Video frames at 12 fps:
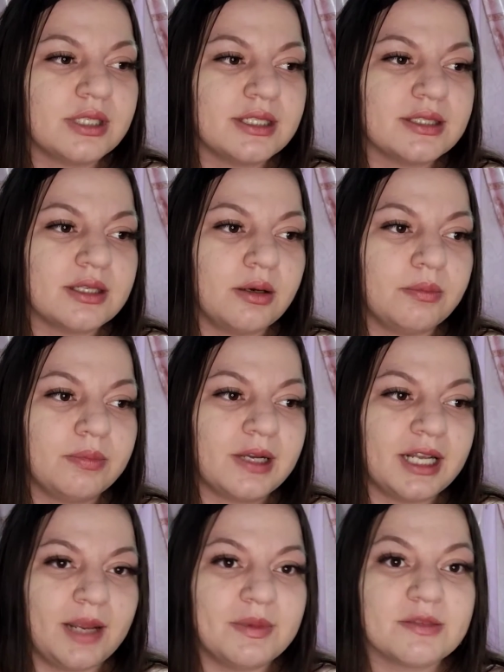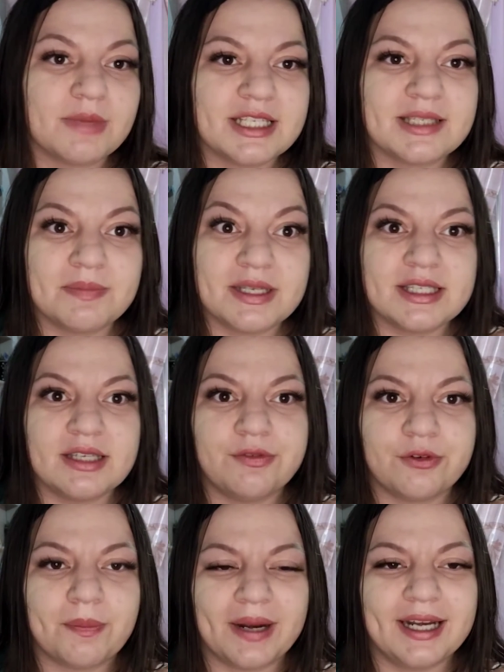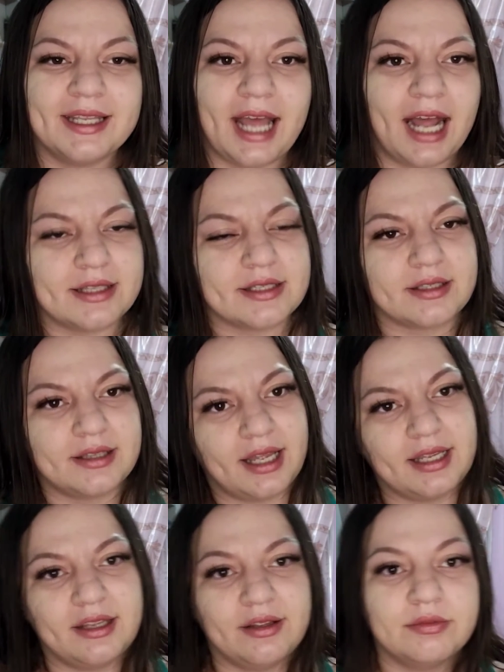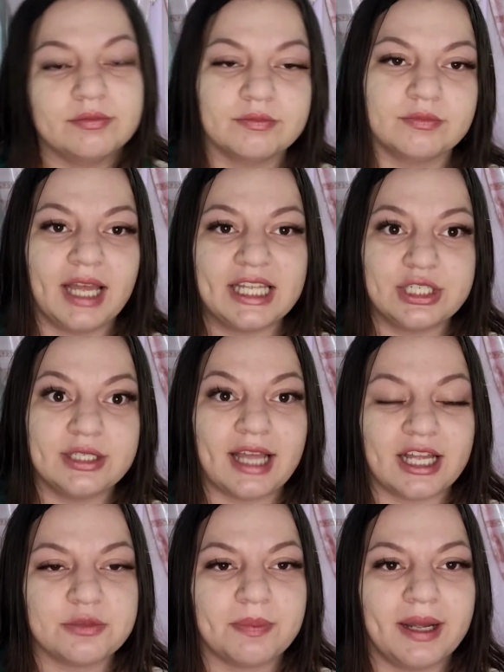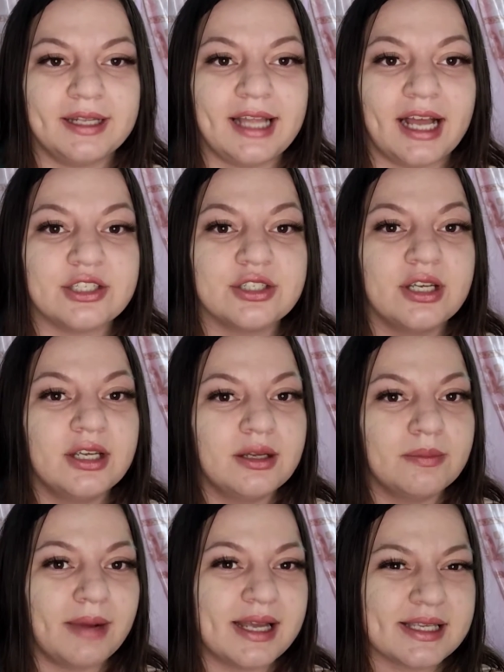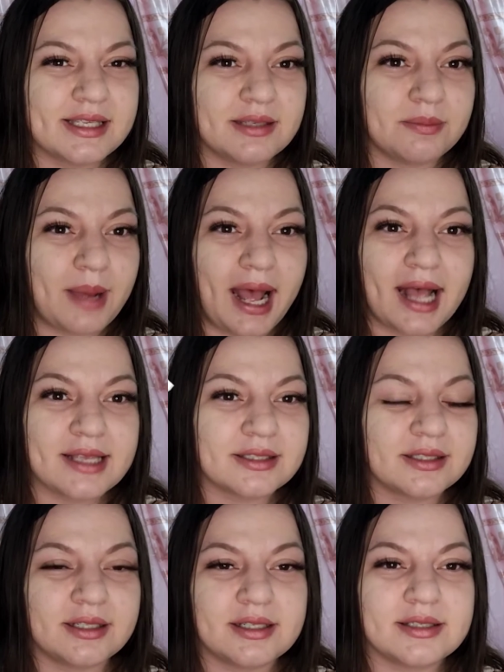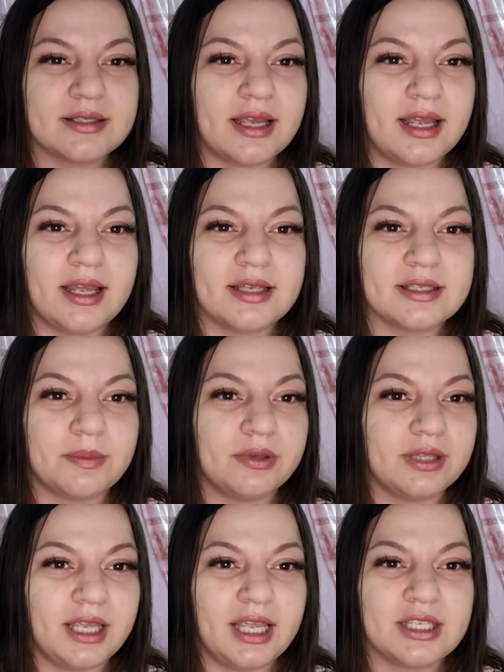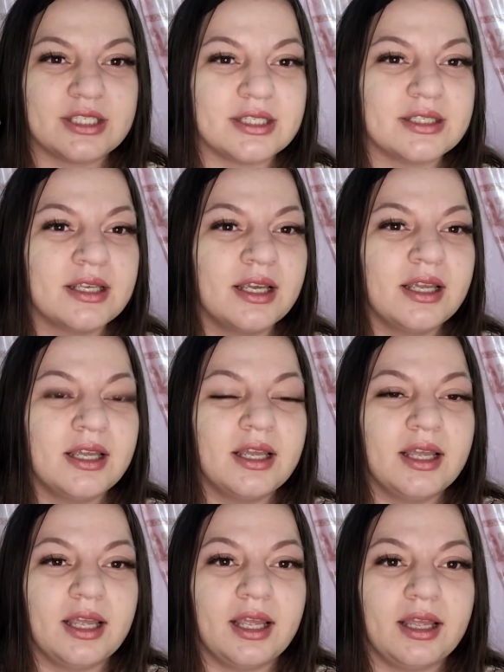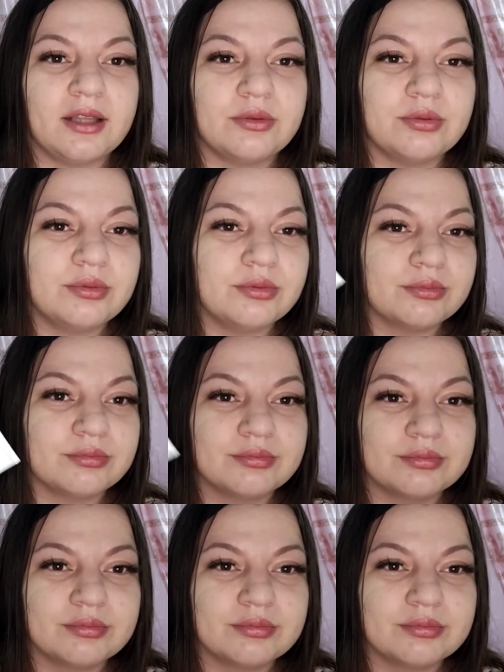que são cremes mais específicos para idades, que daí é de idade para idade. Mas, assim, máscaras, é, sabonetes, é, tudo